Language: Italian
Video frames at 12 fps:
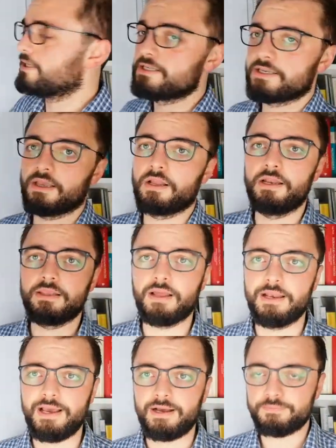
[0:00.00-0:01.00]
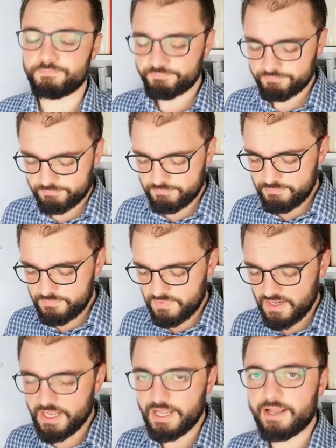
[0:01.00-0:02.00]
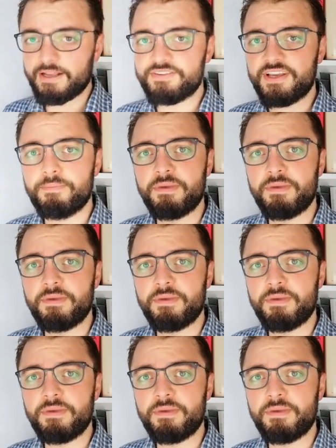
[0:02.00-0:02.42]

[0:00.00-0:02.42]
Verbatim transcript: dice l'italiano, la